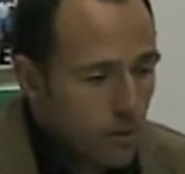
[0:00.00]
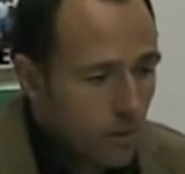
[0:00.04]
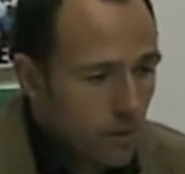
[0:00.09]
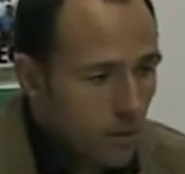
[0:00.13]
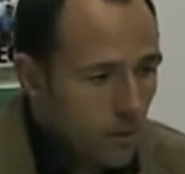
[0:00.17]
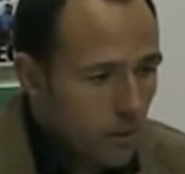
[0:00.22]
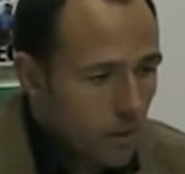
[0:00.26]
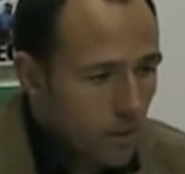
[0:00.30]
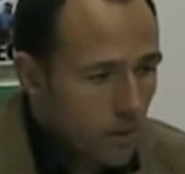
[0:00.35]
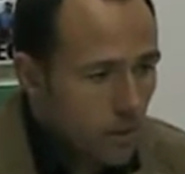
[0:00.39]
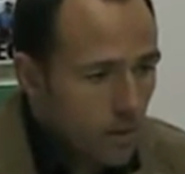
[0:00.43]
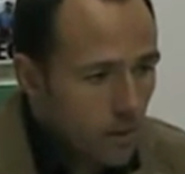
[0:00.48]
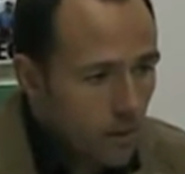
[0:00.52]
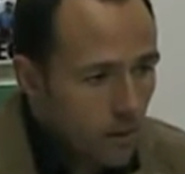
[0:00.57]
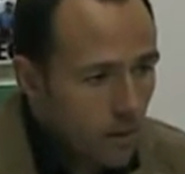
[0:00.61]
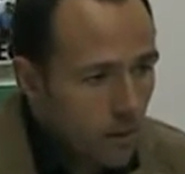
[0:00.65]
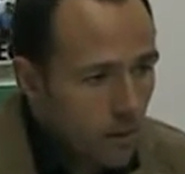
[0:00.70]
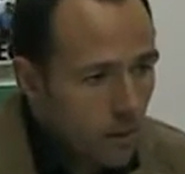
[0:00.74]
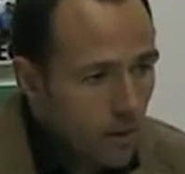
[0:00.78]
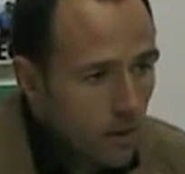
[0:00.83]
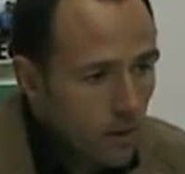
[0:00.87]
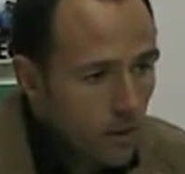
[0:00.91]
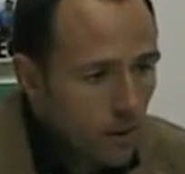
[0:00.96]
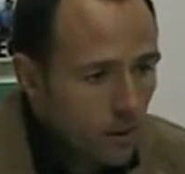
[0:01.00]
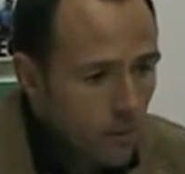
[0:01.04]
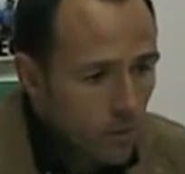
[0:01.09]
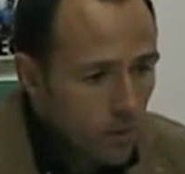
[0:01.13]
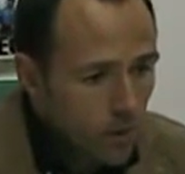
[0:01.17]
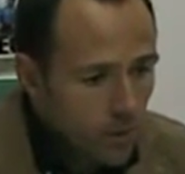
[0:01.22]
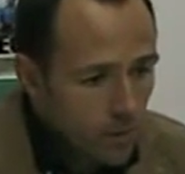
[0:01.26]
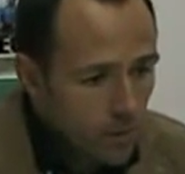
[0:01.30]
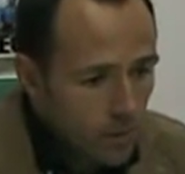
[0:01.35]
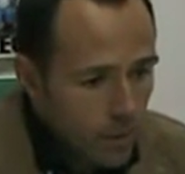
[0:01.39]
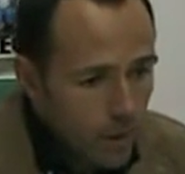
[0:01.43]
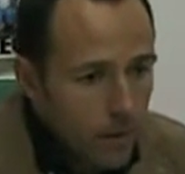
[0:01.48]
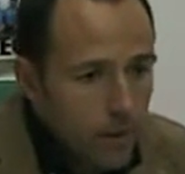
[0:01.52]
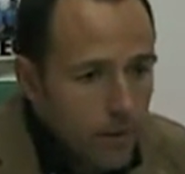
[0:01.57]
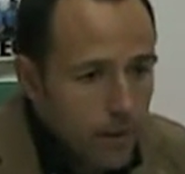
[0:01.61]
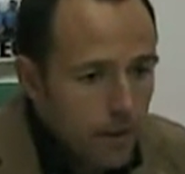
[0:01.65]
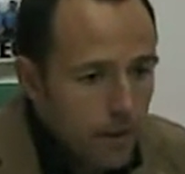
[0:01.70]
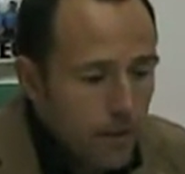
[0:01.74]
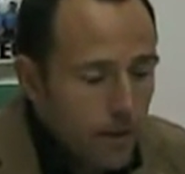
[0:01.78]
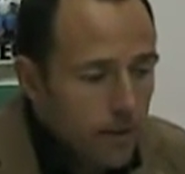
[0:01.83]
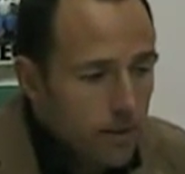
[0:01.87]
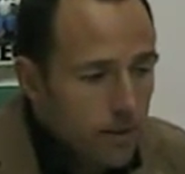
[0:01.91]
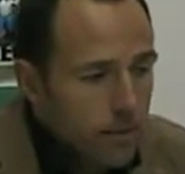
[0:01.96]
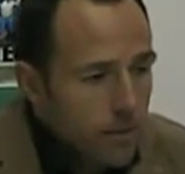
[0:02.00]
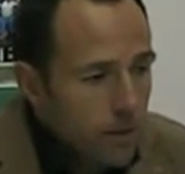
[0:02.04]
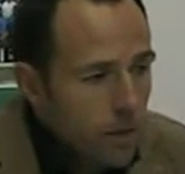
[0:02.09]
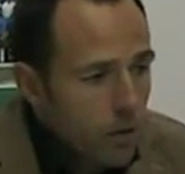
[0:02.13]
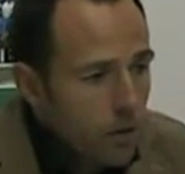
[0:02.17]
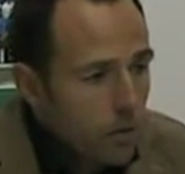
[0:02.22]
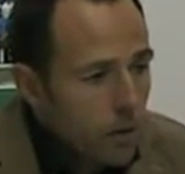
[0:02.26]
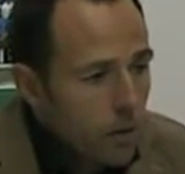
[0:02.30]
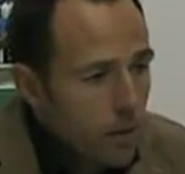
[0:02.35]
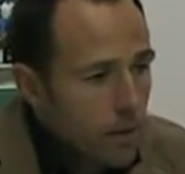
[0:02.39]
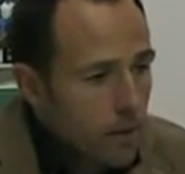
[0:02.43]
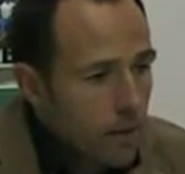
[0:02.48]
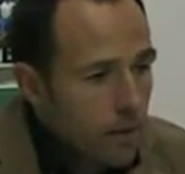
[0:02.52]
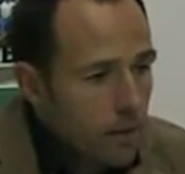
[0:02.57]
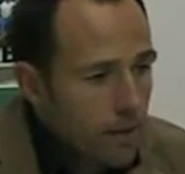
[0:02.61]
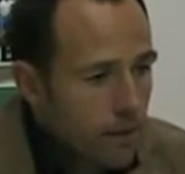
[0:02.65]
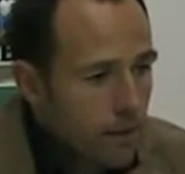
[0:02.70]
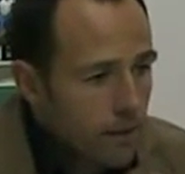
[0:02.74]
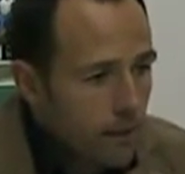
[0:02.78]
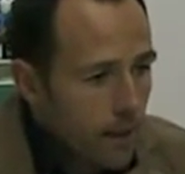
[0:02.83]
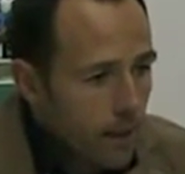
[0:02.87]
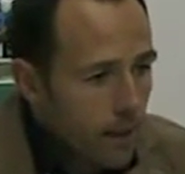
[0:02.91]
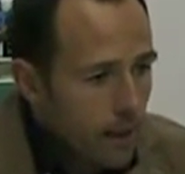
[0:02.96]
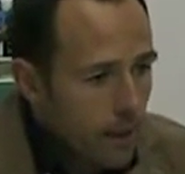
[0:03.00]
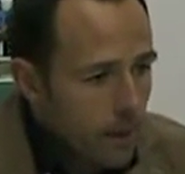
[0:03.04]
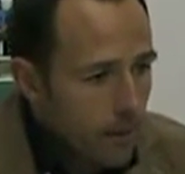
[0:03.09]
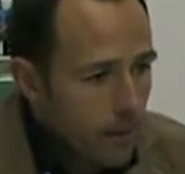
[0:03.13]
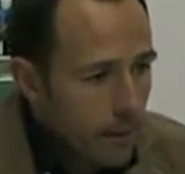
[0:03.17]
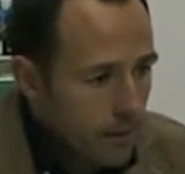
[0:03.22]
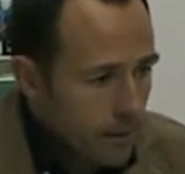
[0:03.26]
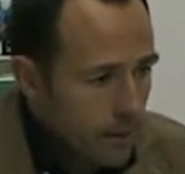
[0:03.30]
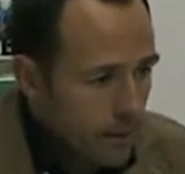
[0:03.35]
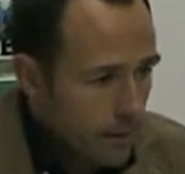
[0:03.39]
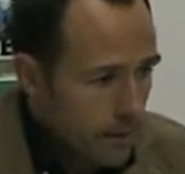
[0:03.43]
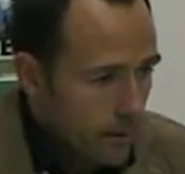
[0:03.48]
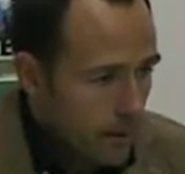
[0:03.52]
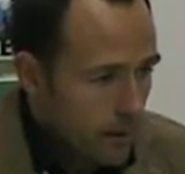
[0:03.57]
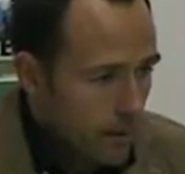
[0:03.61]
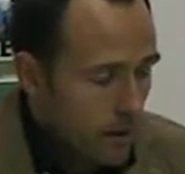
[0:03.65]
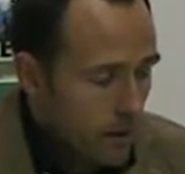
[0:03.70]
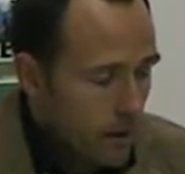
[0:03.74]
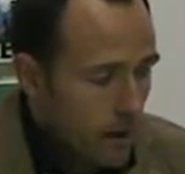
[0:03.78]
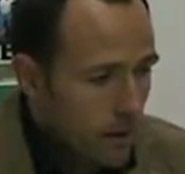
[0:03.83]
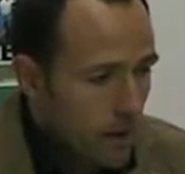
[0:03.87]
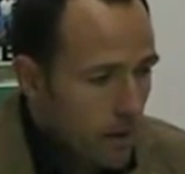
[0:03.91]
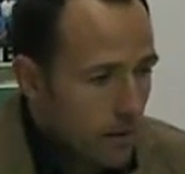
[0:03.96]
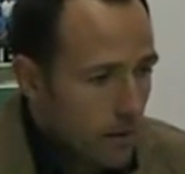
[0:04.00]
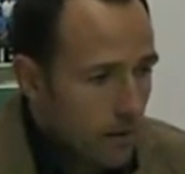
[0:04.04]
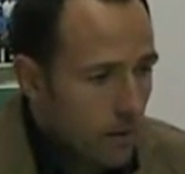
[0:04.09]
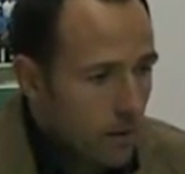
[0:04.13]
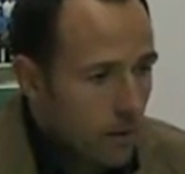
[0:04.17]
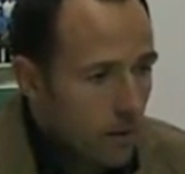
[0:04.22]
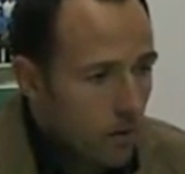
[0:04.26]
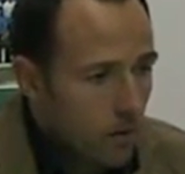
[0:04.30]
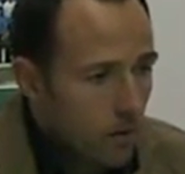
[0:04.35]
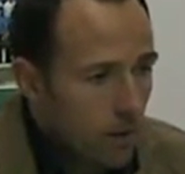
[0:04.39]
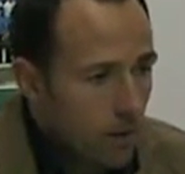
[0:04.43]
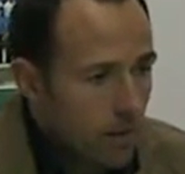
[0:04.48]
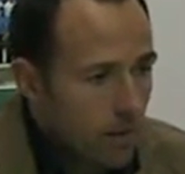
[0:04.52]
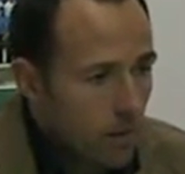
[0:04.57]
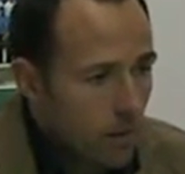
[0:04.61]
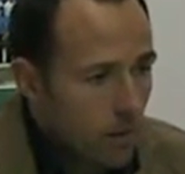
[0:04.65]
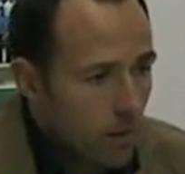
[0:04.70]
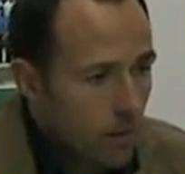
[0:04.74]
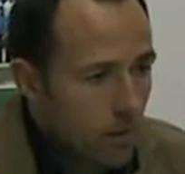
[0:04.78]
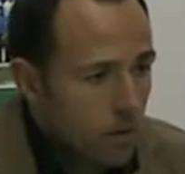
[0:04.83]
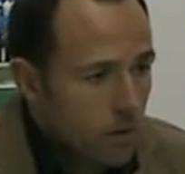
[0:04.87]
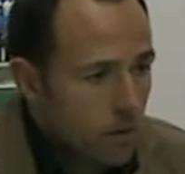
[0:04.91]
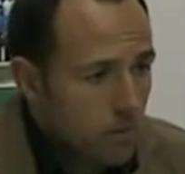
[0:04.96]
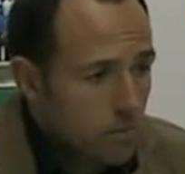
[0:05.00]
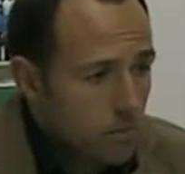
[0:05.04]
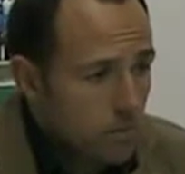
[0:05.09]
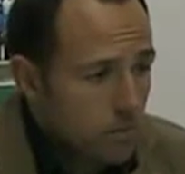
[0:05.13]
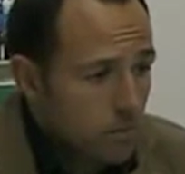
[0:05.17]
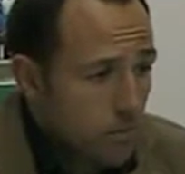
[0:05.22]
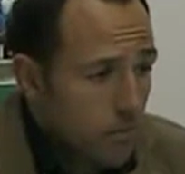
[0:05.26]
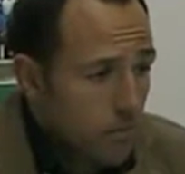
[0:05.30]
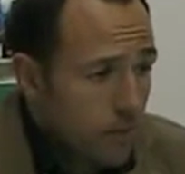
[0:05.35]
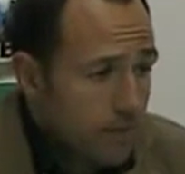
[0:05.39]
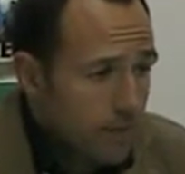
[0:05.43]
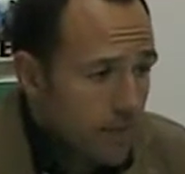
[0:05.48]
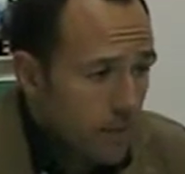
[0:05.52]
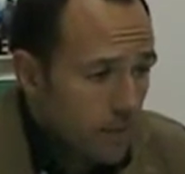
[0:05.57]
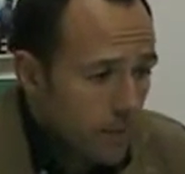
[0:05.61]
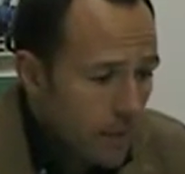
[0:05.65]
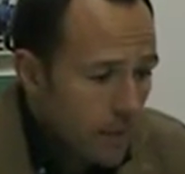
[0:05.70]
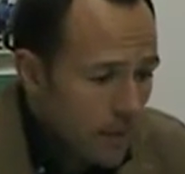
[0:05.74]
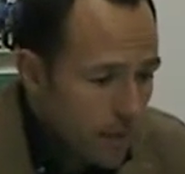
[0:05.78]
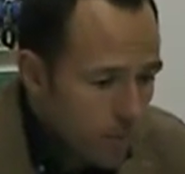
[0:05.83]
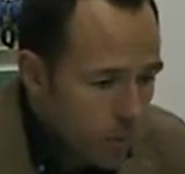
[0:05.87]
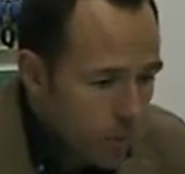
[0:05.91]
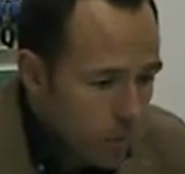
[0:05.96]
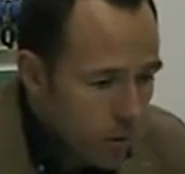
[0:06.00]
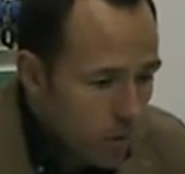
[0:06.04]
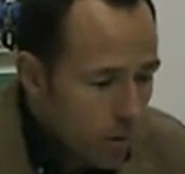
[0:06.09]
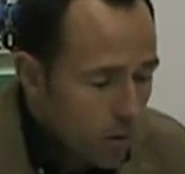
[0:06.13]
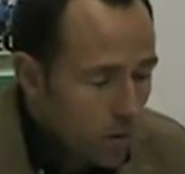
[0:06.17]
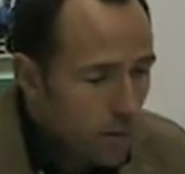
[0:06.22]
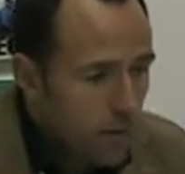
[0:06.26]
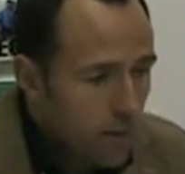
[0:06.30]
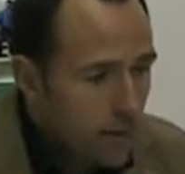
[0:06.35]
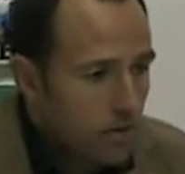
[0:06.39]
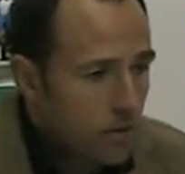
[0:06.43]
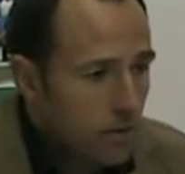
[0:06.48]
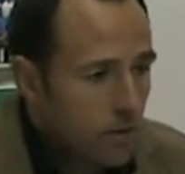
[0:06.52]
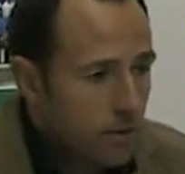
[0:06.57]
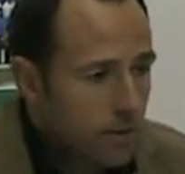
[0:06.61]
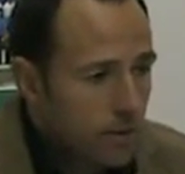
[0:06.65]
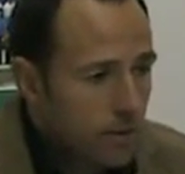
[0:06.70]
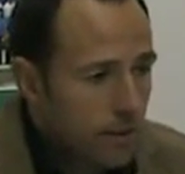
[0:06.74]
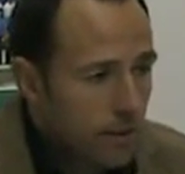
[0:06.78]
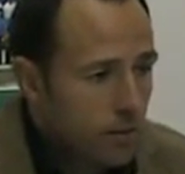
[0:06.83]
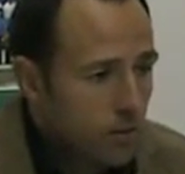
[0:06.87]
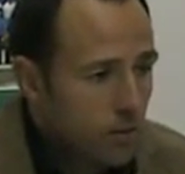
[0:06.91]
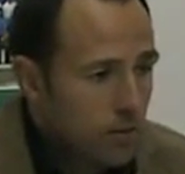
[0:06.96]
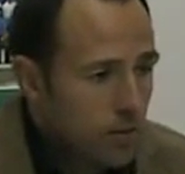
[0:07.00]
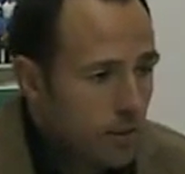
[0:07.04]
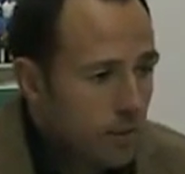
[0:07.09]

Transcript: No Bueno, porque el rival también juega, el rival evita que, juguemos ese mínimo juego raso que tenemos.